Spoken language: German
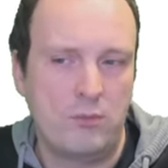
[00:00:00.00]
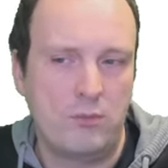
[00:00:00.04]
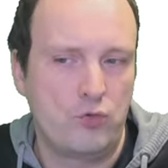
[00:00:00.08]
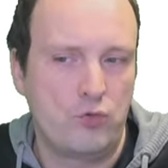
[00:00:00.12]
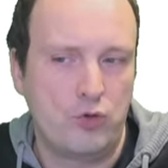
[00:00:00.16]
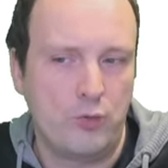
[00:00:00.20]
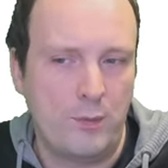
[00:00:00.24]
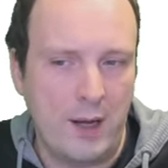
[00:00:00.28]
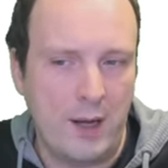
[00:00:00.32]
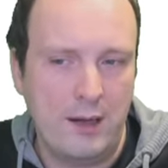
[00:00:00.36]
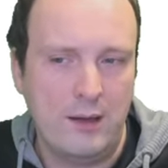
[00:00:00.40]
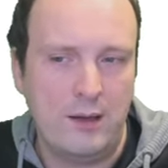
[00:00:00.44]

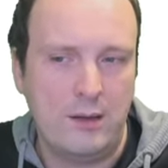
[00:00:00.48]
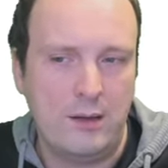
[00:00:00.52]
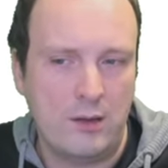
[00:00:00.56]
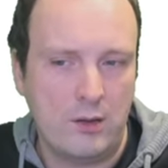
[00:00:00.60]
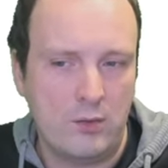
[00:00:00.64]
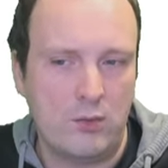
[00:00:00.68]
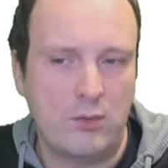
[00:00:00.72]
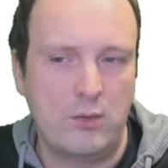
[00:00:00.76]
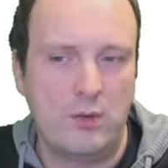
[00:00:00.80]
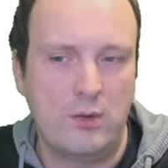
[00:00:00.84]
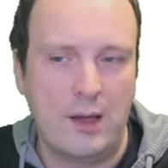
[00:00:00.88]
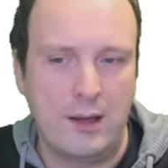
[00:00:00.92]

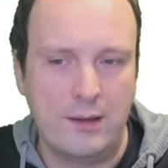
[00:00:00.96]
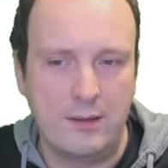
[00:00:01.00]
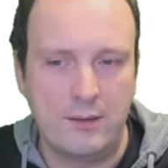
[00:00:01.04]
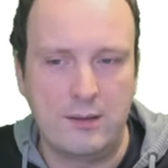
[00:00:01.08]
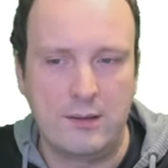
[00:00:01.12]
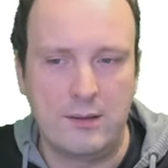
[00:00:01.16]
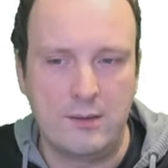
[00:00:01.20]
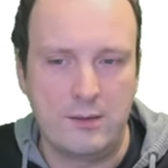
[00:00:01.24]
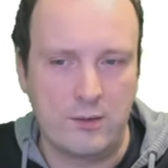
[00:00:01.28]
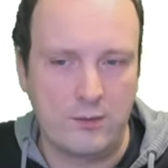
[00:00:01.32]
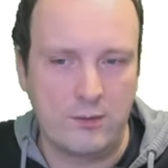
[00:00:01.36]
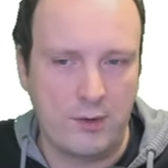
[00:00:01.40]
speichert und
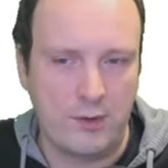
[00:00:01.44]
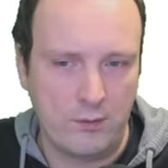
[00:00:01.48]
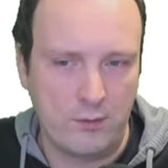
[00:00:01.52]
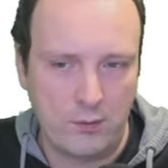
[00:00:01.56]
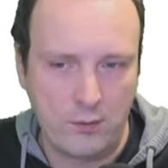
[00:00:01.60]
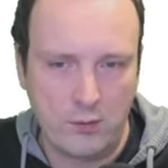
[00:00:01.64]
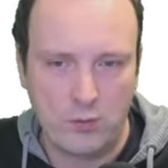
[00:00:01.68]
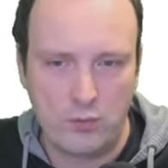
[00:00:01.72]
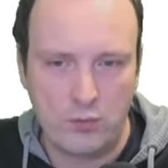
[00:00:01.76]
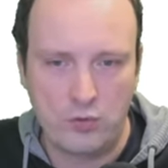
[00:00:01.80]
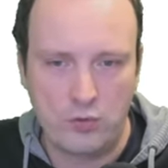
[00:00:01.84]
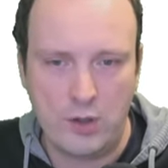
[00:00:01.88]
anderen zur
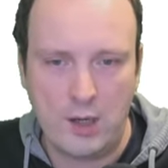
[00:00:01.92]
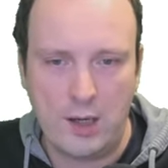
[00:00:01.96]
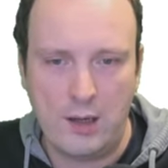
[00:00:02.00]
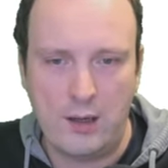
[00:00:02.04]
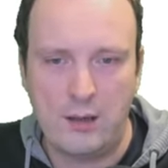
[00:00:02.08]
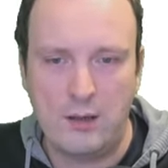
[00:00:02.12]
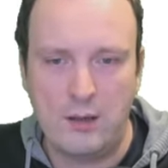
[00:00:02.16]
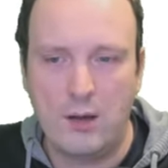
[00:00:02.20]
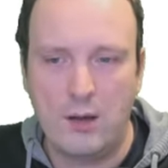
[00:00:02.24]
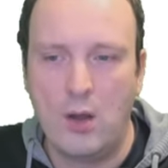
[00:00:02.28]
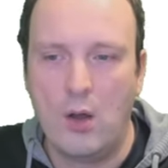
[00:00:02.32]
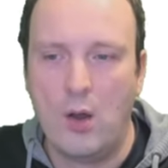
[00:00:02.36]
Verfügung
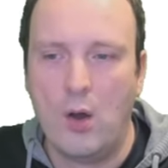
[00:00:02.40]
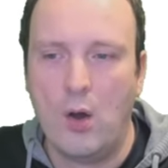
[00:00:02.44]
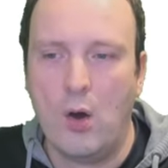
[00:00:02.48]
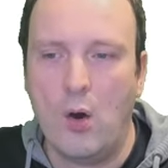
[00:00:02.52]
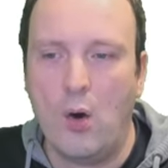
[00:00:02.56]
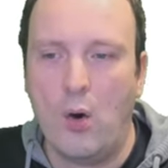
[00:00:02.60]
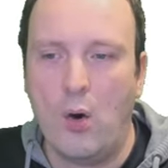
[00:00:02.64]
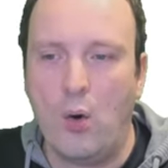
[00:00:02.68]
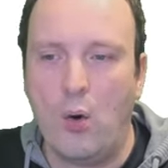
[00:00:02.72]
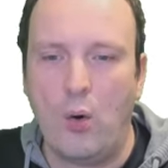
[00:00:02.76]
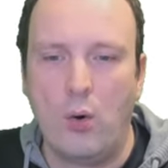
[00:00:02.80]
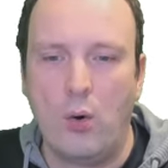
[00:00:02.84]
stellt
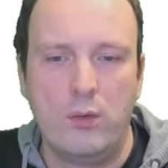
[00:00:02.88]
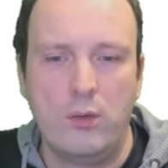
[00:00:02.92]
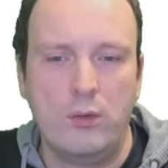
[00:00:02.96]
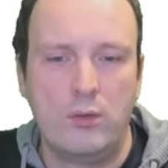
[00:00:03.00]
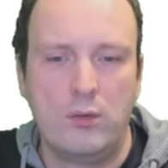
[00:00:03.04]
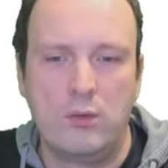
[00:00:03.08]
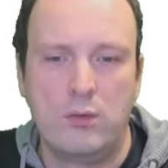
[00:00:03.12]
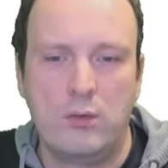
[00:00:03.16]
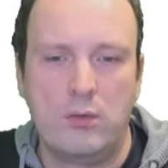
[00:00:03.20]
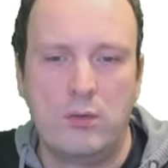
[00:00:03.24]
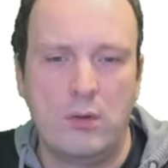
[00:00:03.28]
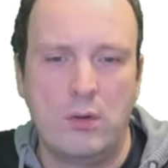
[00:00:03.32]

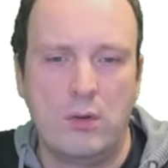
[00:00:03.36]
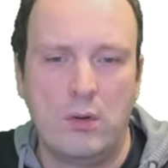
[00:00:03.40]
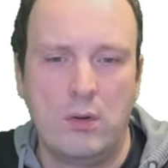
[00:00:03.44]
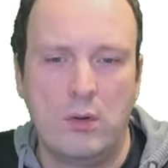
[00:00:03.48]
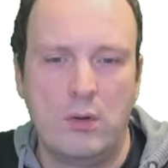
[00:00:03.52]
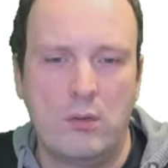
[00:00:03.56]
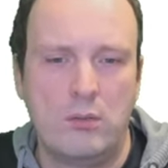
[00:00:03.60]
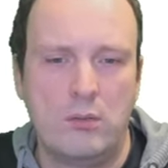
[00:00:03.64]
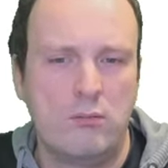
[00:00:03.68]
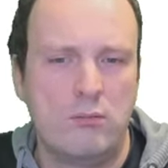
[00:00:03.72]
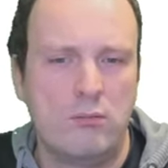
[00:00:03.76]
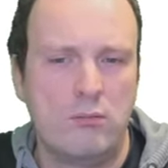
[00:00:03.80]
und
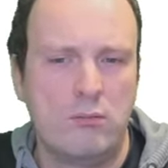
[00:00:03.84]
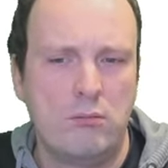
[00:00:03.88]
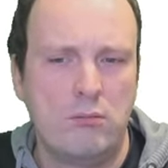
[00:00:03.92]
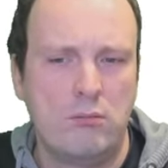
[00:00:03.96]
ähm,